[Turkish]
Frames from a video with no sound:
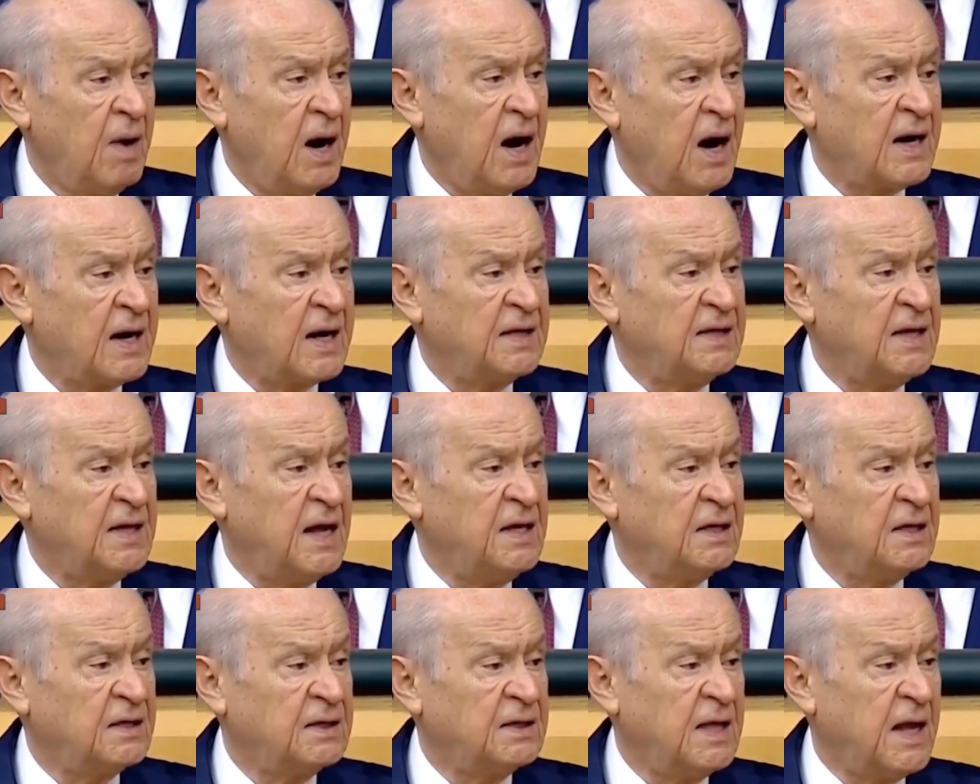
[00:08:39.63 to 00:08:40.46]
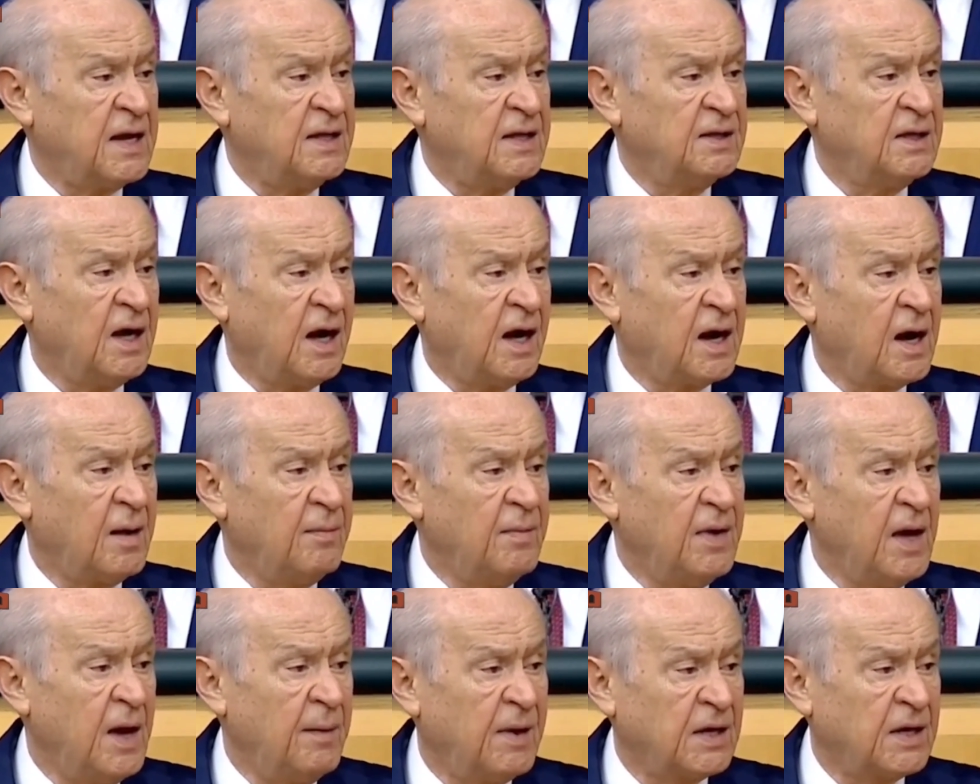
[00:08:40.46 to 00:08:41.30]
mağara deliklerinde
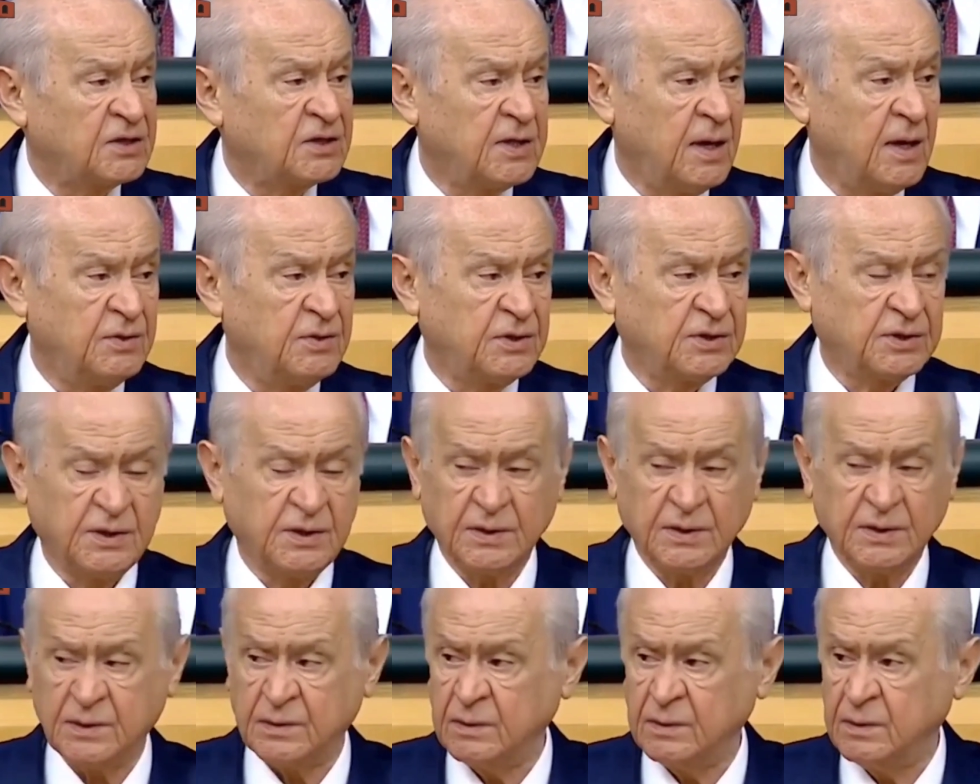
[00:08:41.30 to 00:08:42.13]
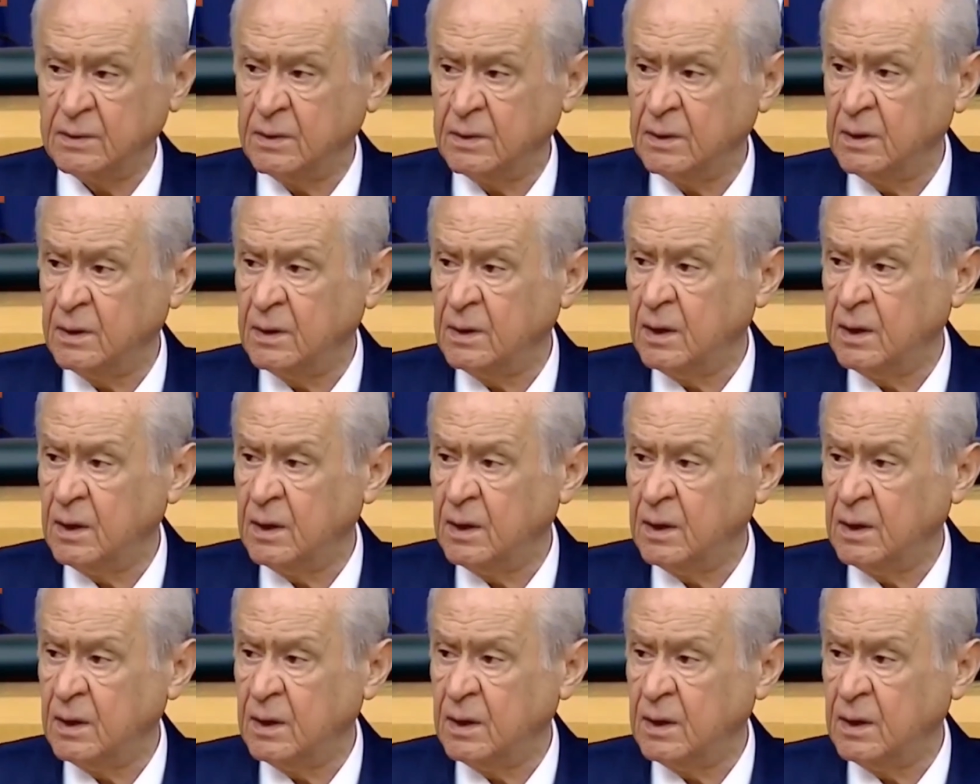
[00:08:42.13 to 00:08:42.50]
aramaya başlamıştır.